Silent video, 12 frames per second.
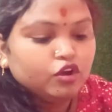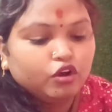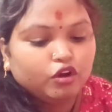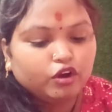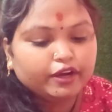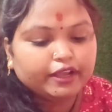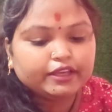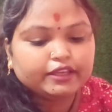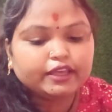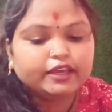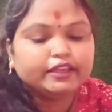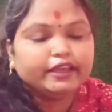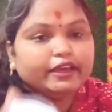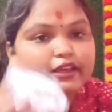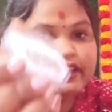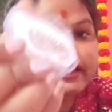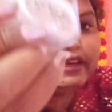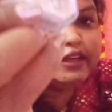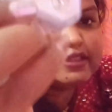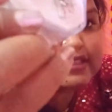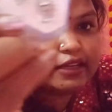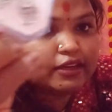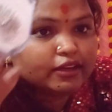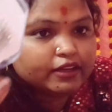और एक है ये इयर
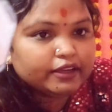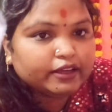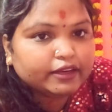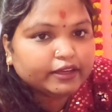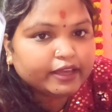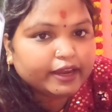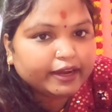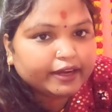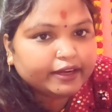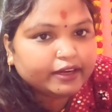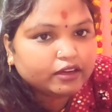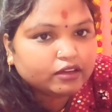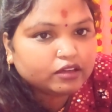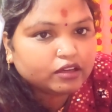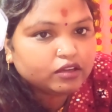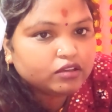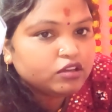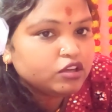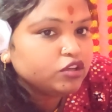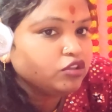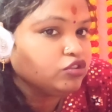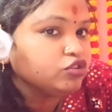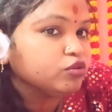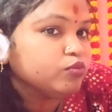सिंगल इयर है एडी नग का
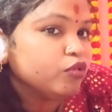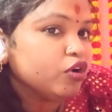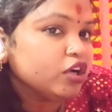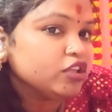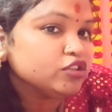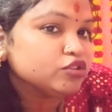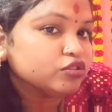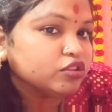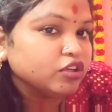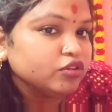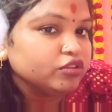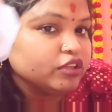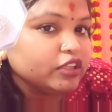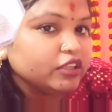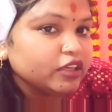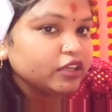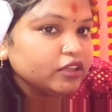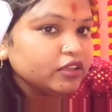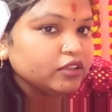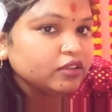जो बहुत ही सुंदर लुक देता है